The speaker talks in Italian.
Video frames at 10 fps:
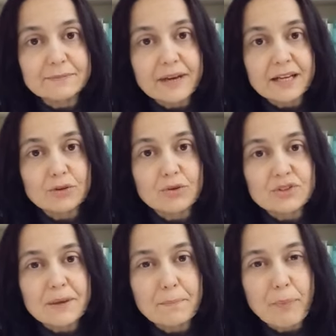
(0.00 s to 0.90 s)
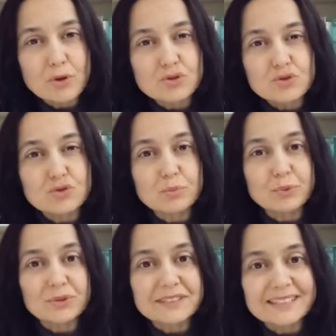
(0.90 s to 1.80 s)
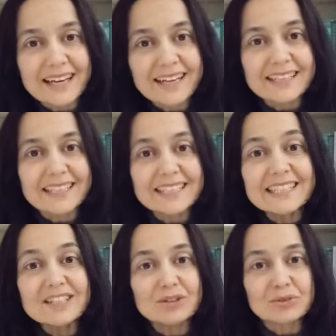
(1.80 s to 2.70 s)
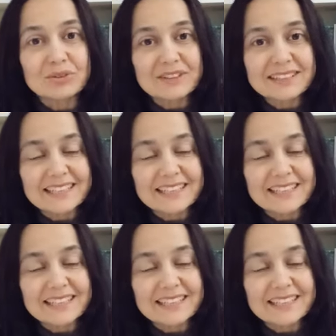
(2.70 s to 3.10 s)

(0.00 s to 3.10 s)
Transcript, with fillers: di bello, cosa posso portare io